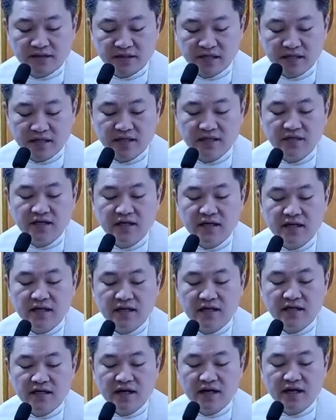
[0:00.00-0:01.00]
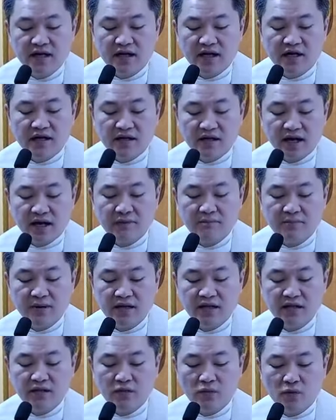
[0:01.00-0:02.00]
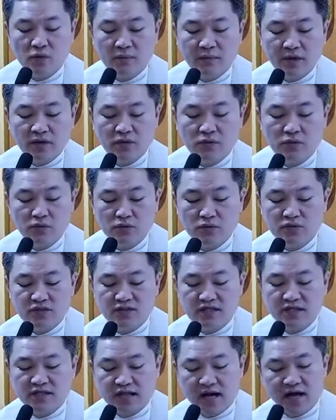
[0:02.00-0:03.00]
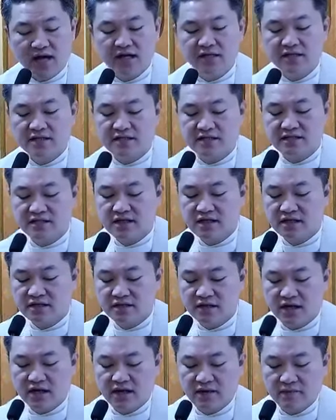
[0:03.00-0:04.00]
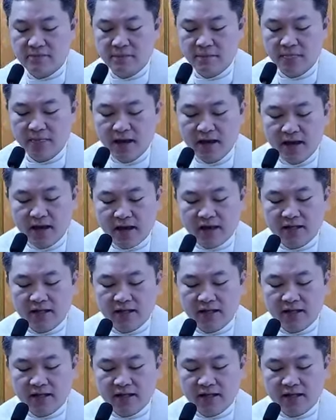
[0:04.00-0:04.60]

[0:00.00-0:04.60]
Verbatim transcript: Pagdating ng kahirapan o pag-uusig dahil sa salita,